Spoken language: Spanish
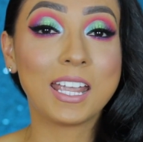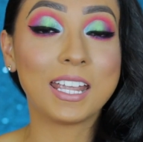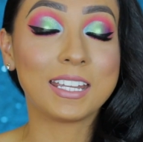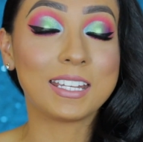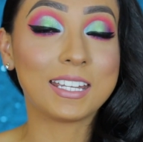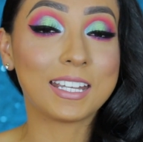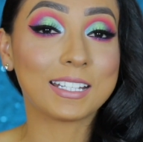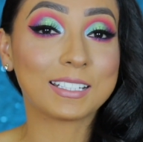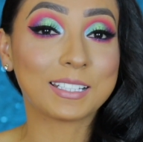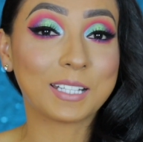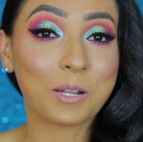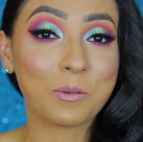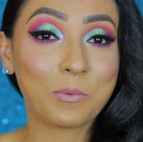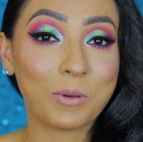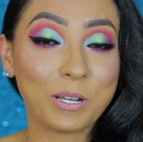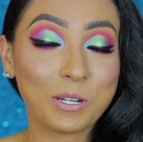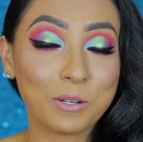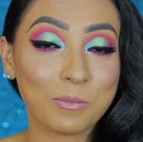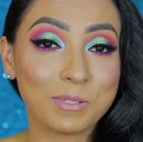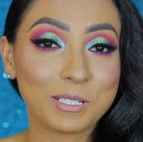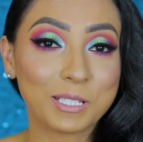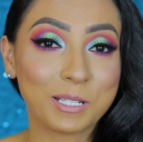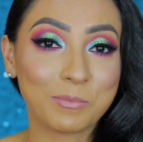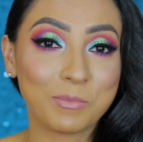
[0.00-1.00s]
Y es que
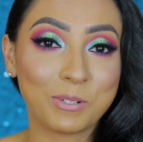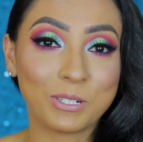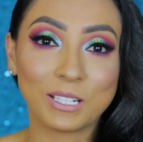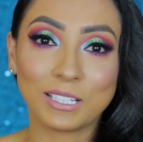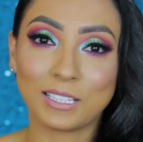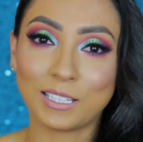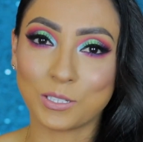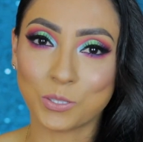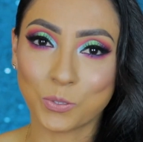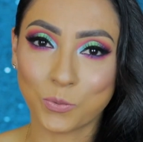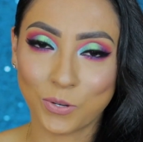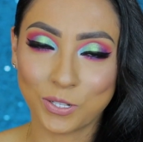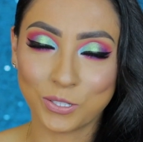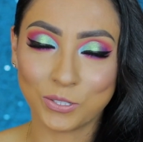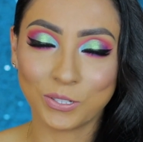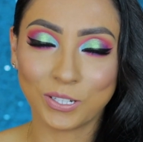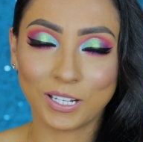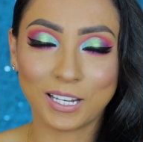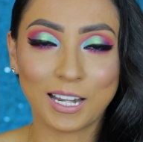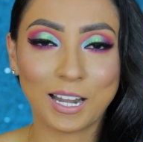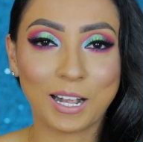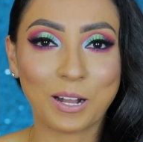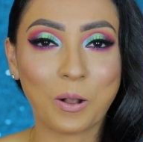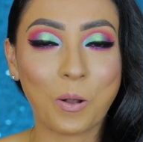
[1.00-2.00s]
bueno, mis amores, les cuento
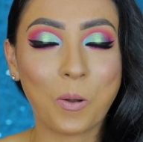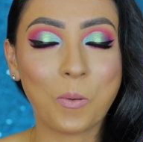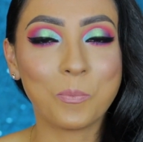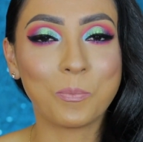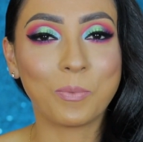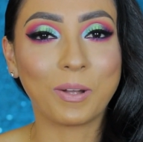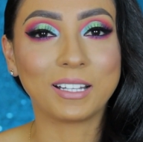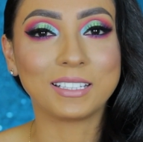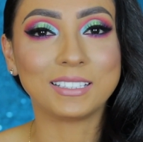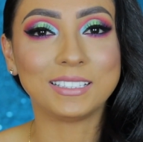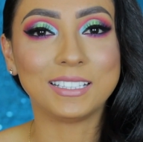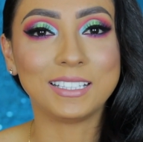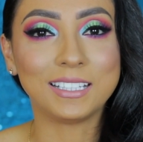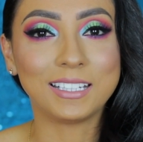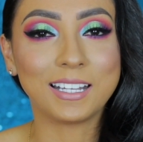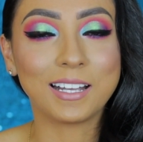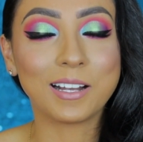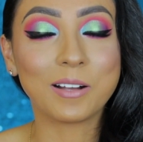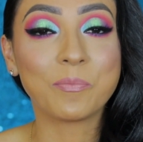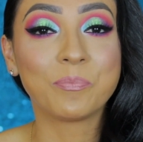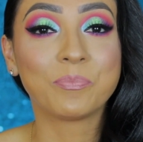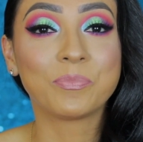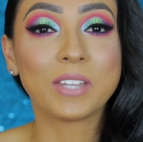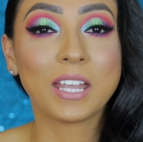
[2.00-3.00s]
que la
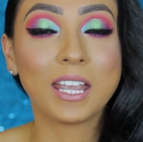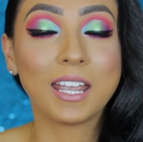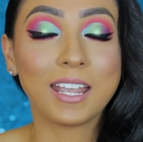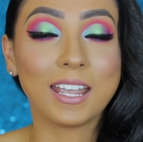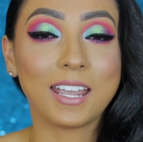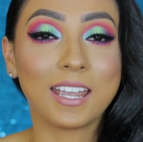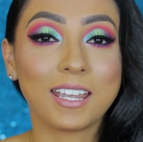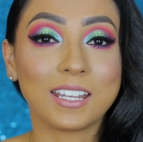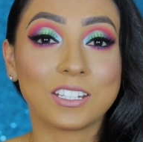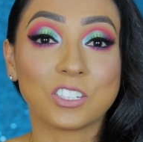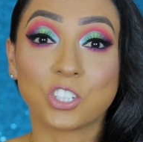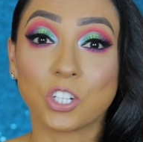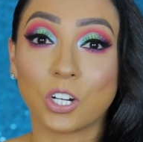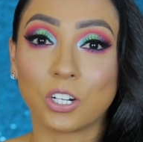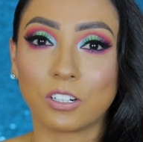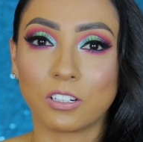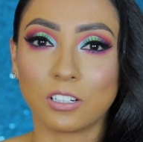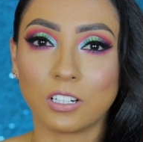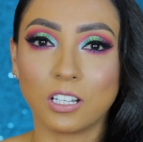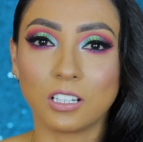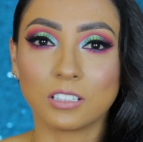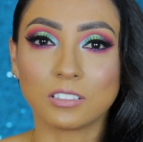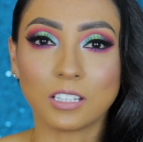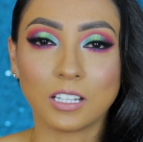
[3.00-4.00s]
compañía eh,
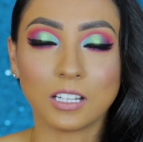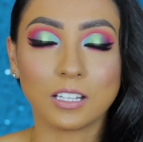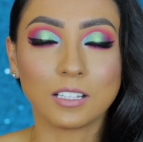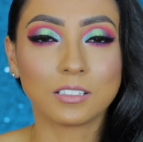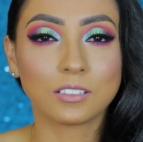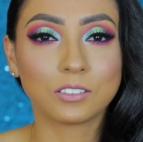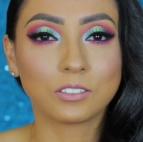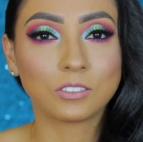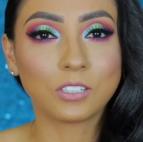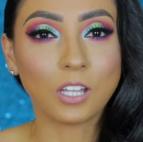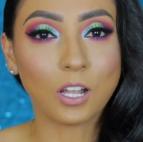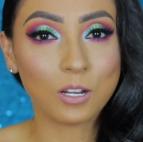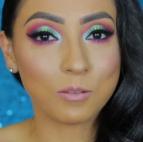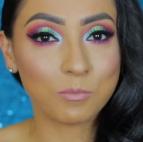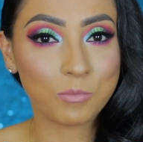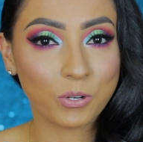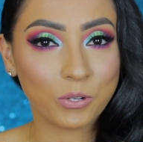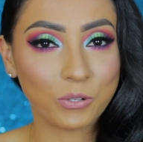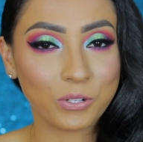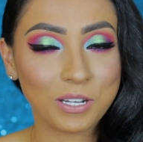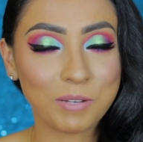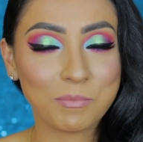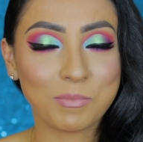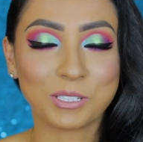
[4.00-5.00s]
Charlotte
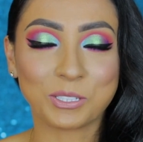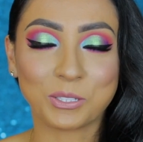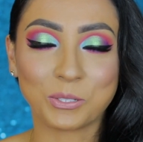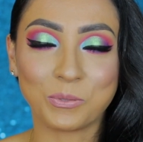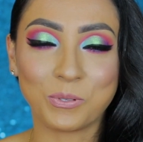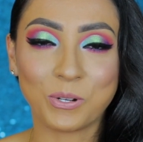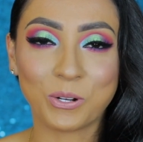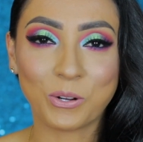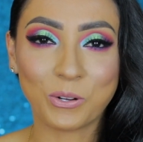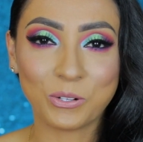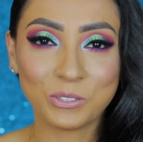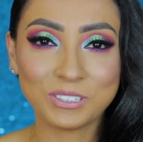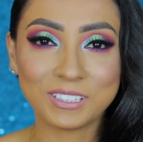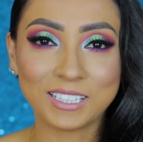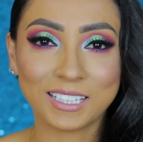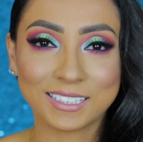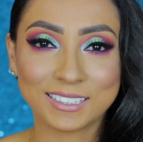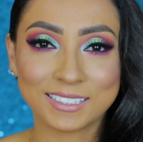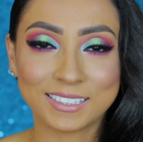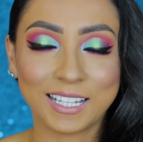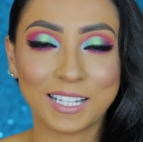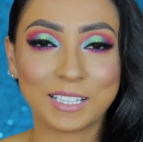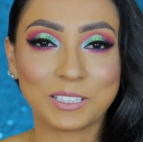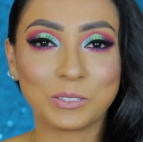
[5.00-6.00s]
Talbury me estuvo
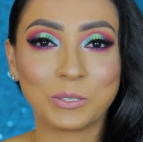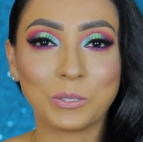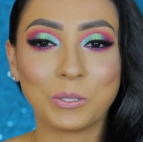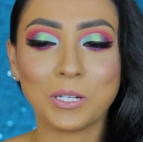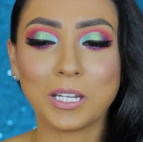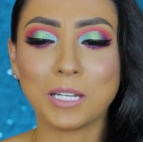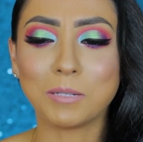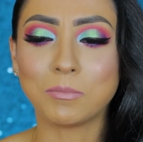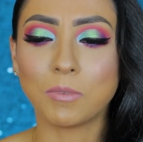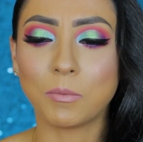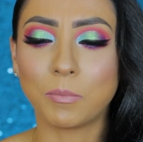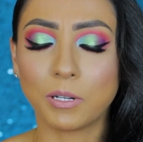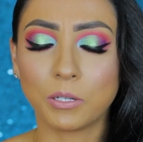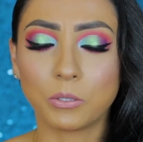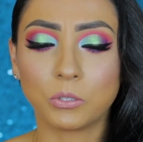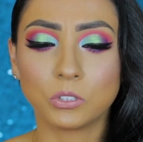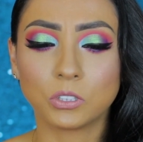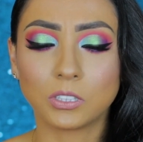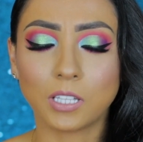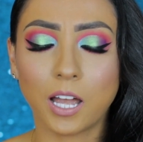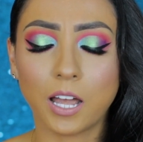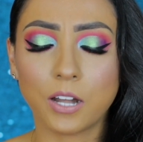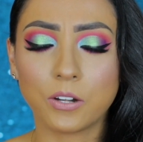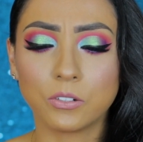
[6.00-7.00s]
contactando y me
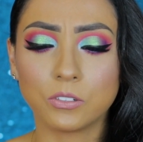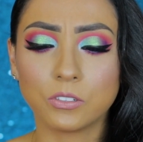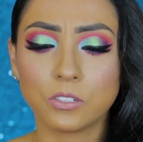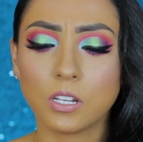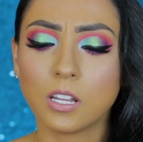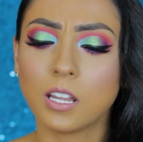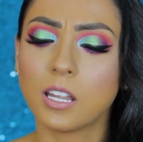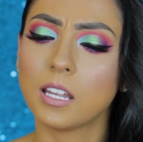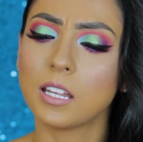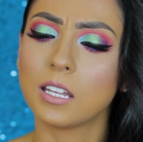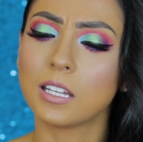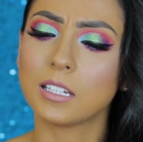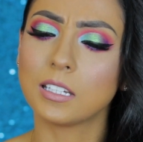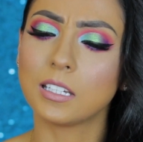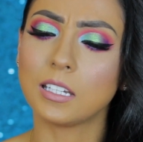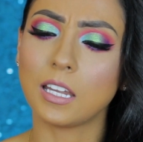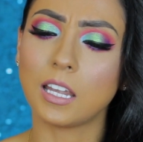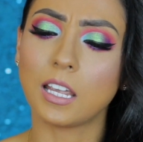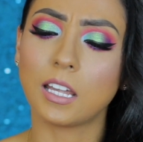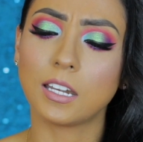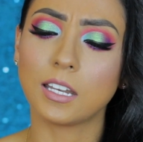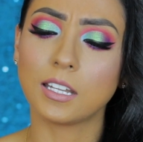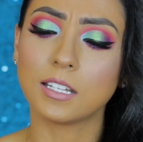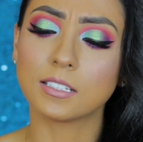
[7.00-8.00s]
preguntaron
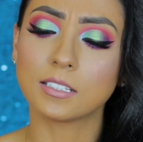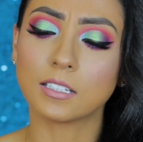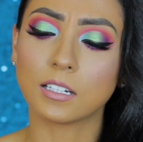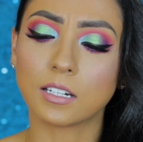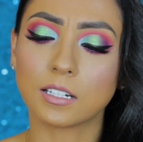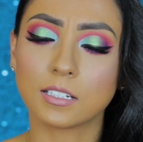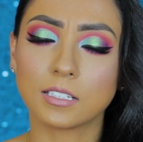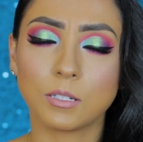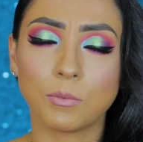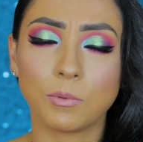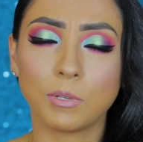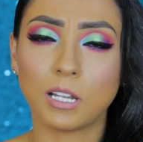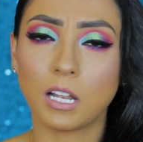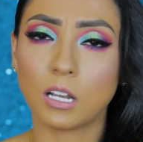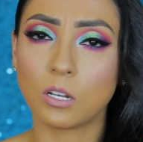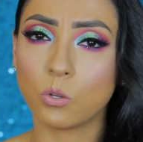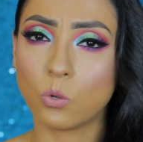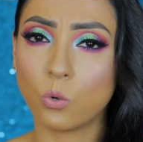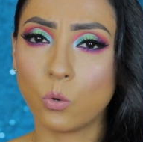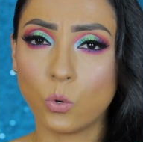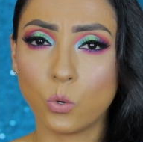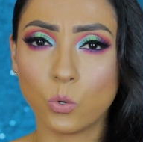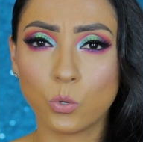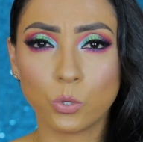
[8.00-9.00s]
quieres recibir
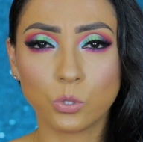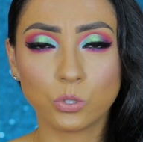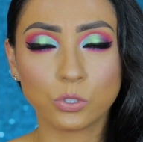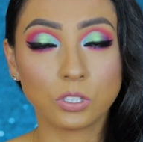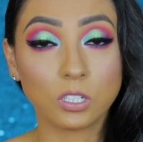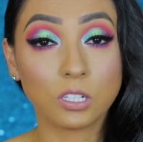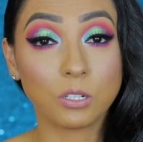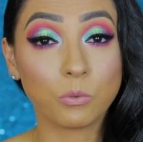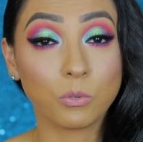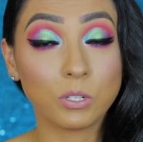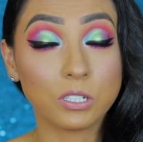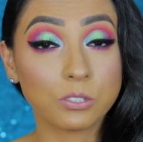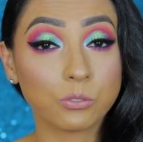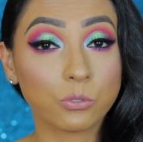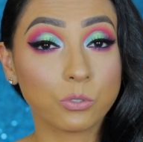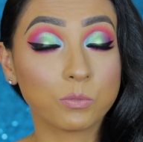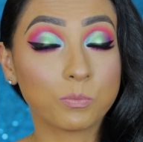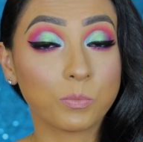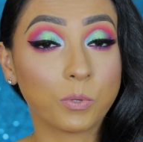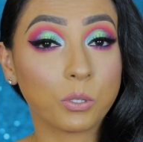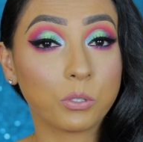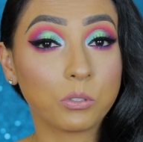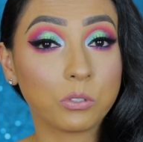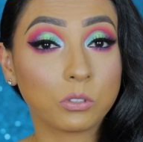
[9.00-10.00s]
algunos de
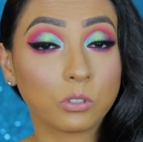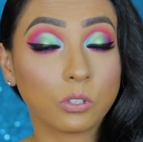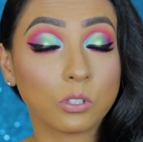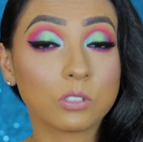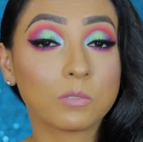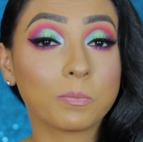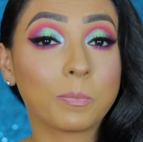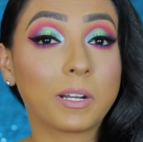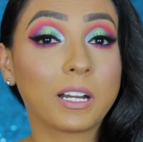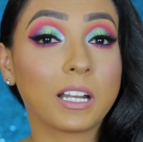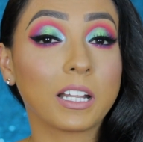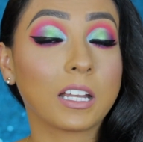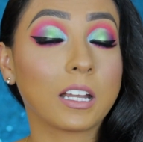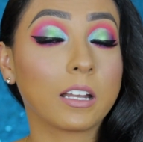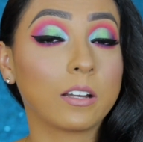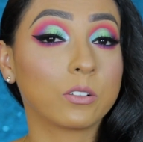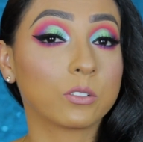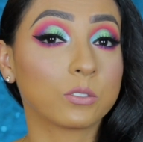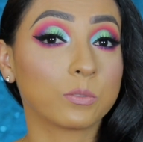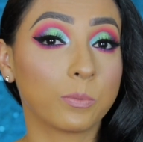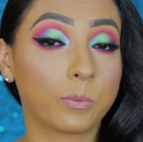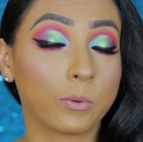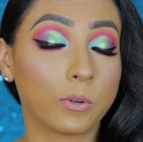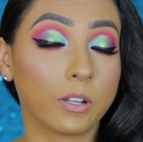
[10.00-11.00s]
nuestros productos para que
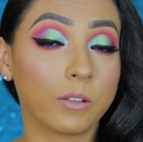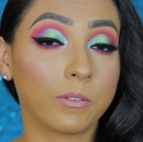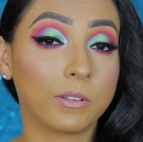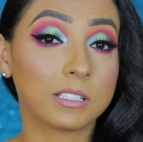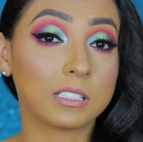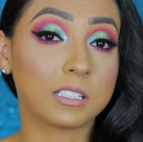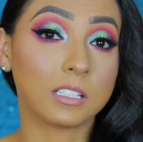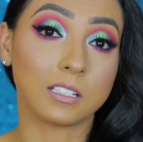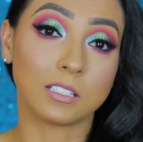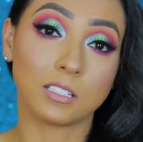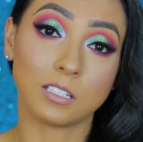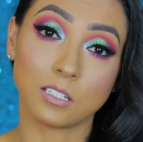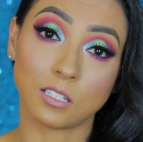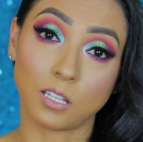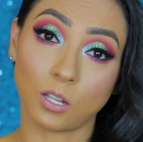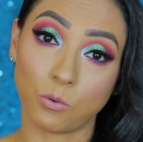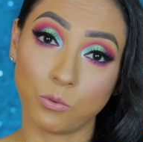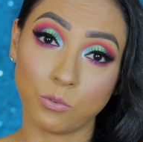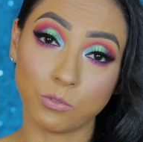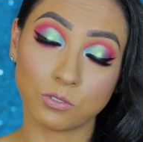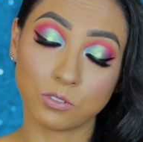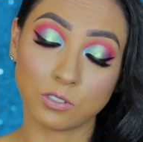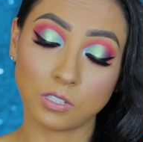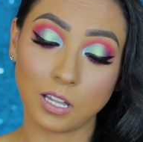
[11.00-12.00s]
los pruebes y si te
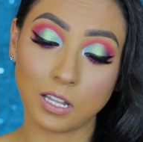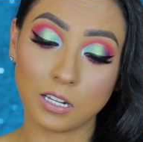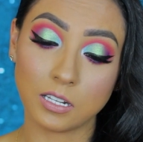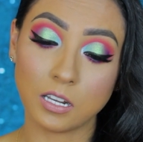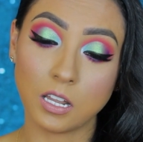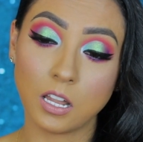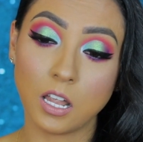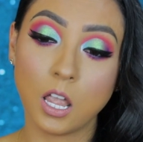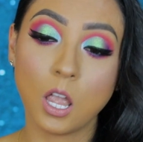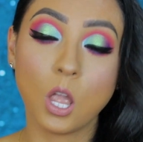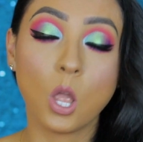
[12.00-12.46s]
gustan,